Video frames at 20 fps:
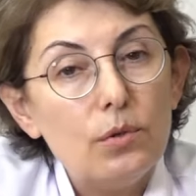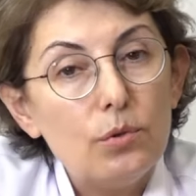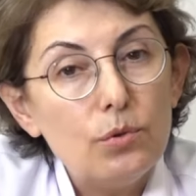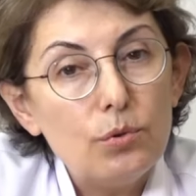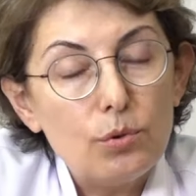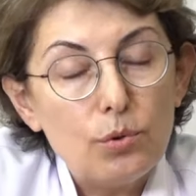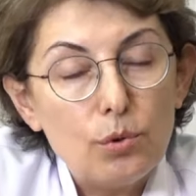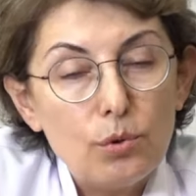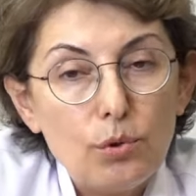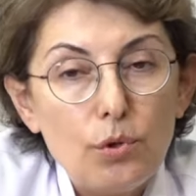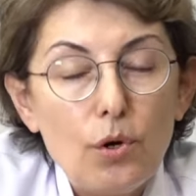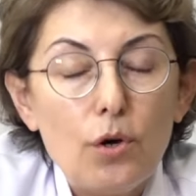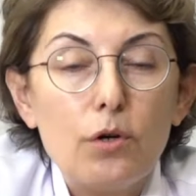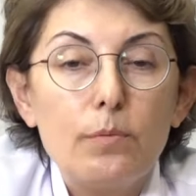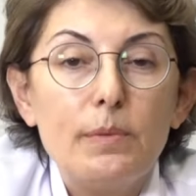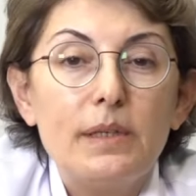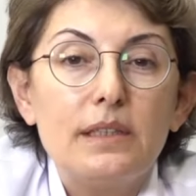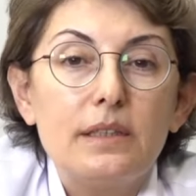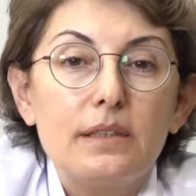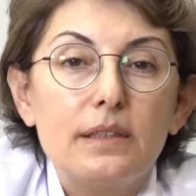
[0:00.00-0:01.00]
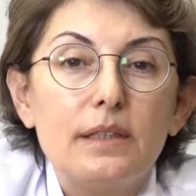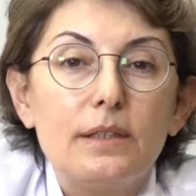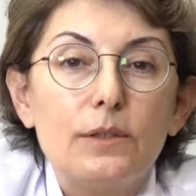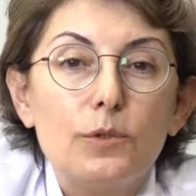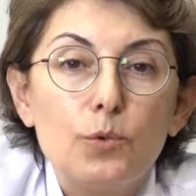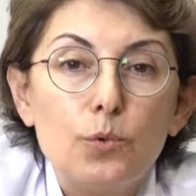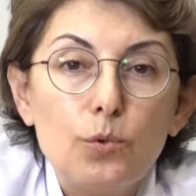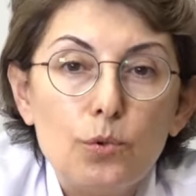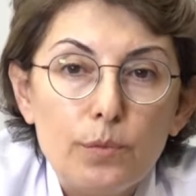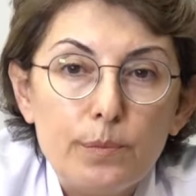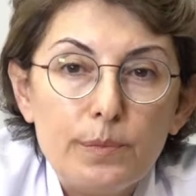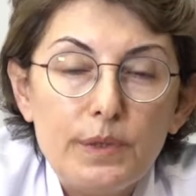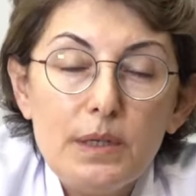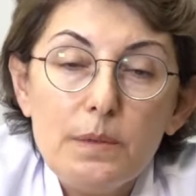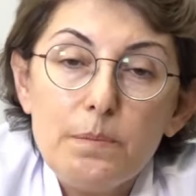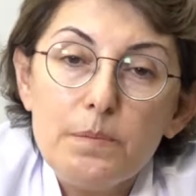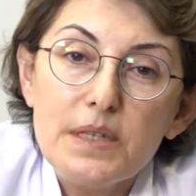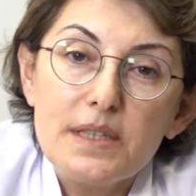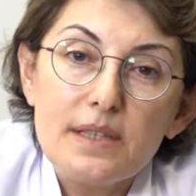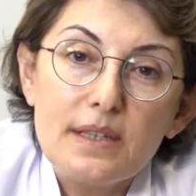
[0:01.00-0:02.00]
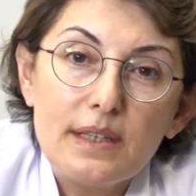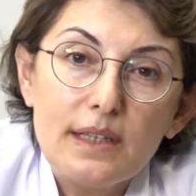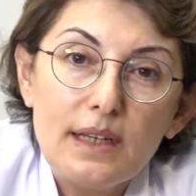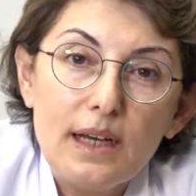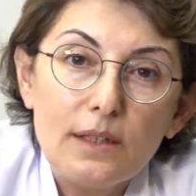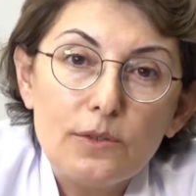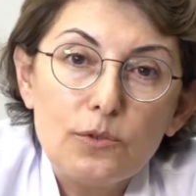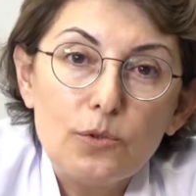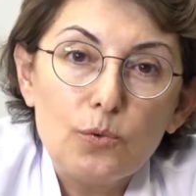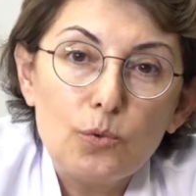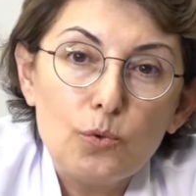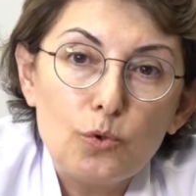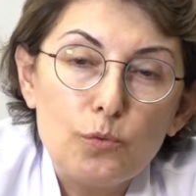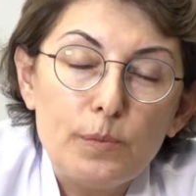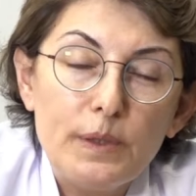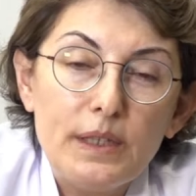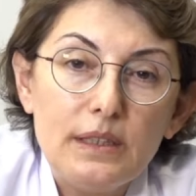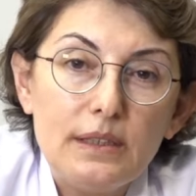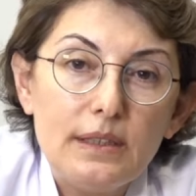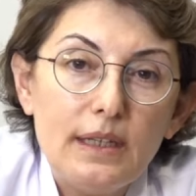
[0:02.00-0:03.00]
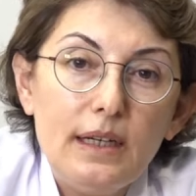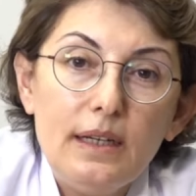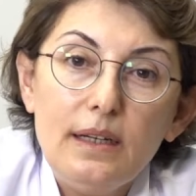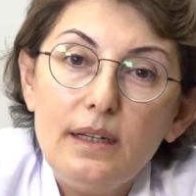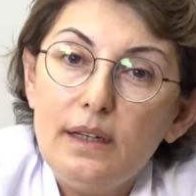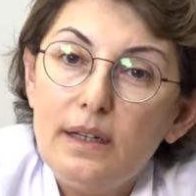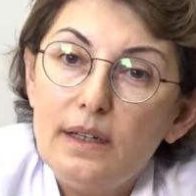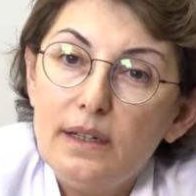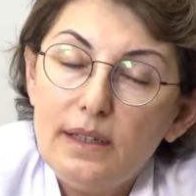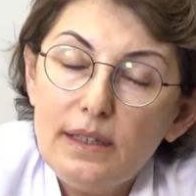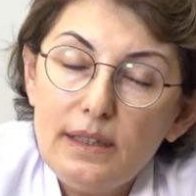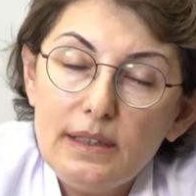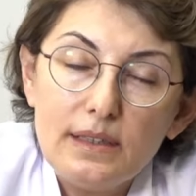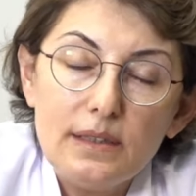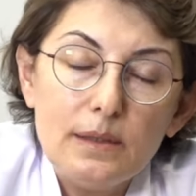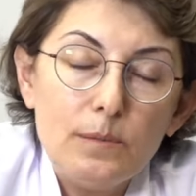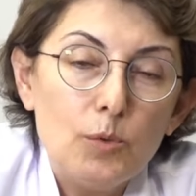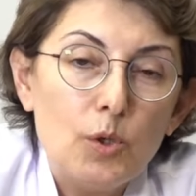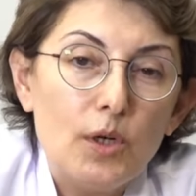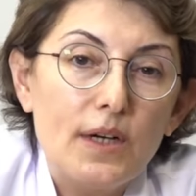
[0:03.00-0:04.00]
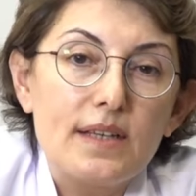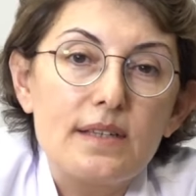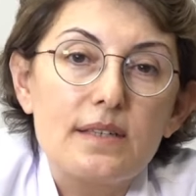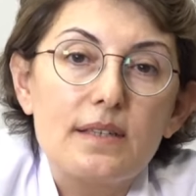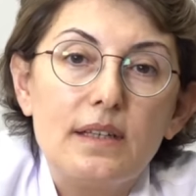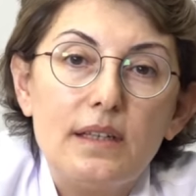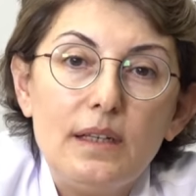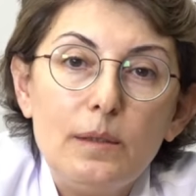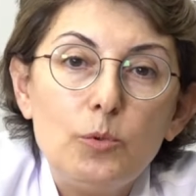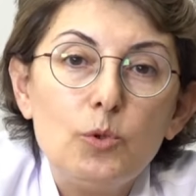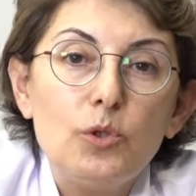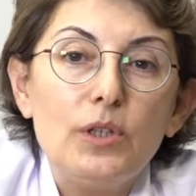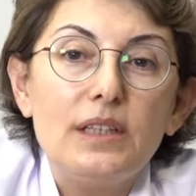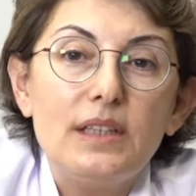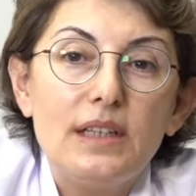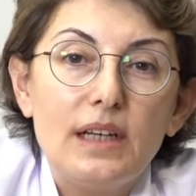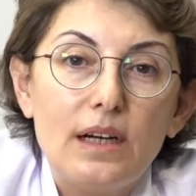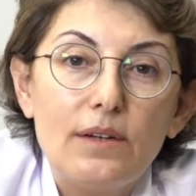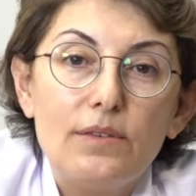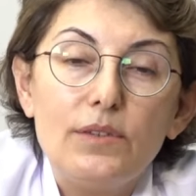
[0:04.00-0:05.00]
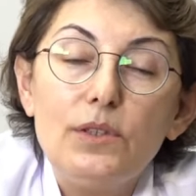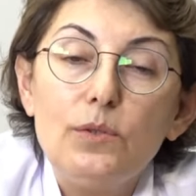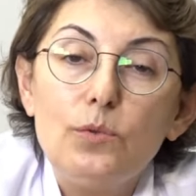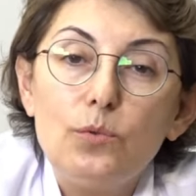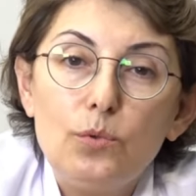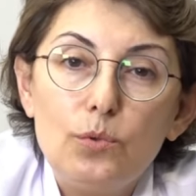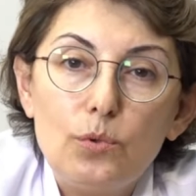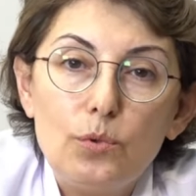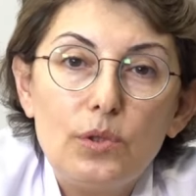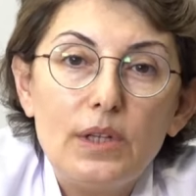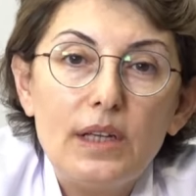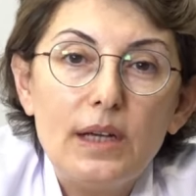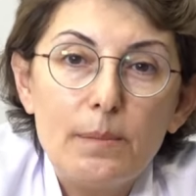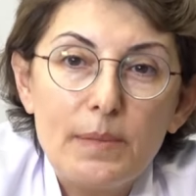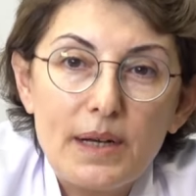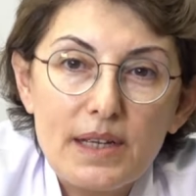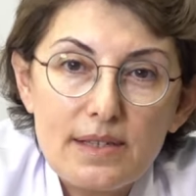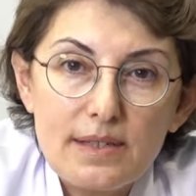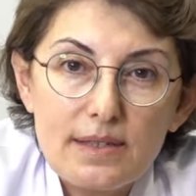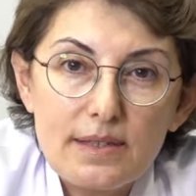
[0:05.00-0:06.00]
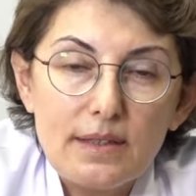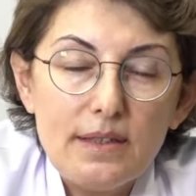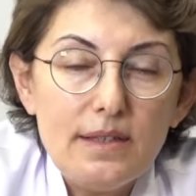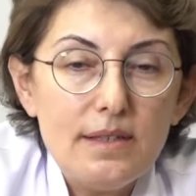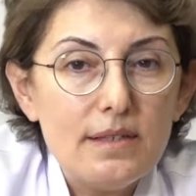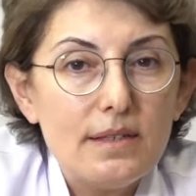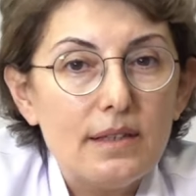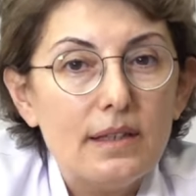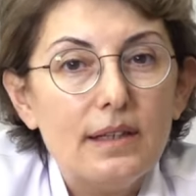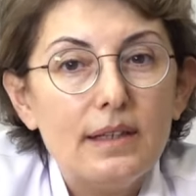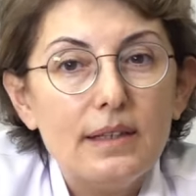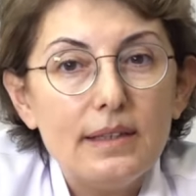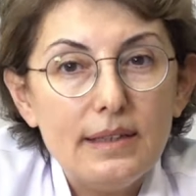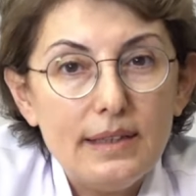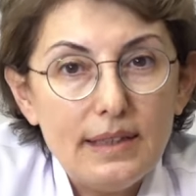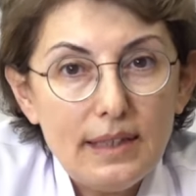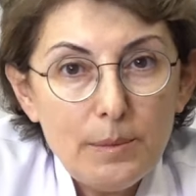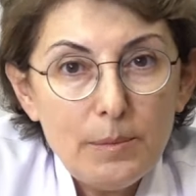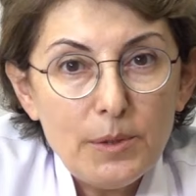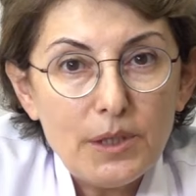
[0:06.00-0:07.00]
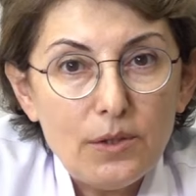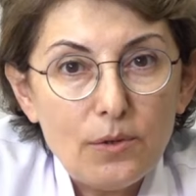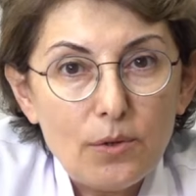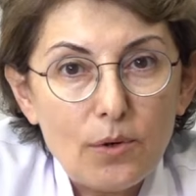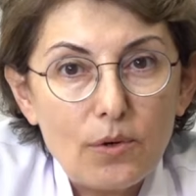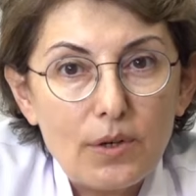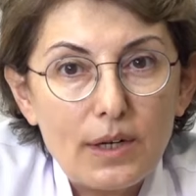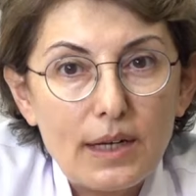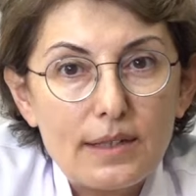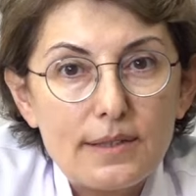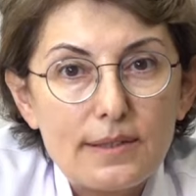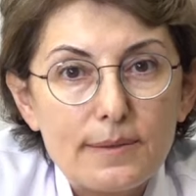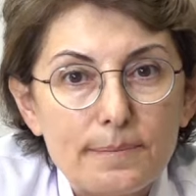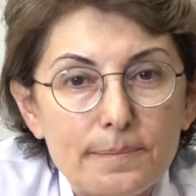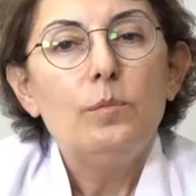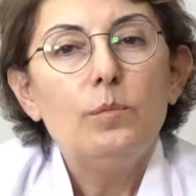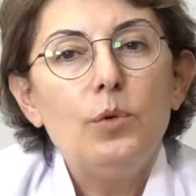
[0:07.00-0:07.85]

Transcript: Uygun görmedikleri durumda psikiyatri uzmanına hayır bu hastaya bu tedaviyi uygulayamazsınız diyebiliyorlar.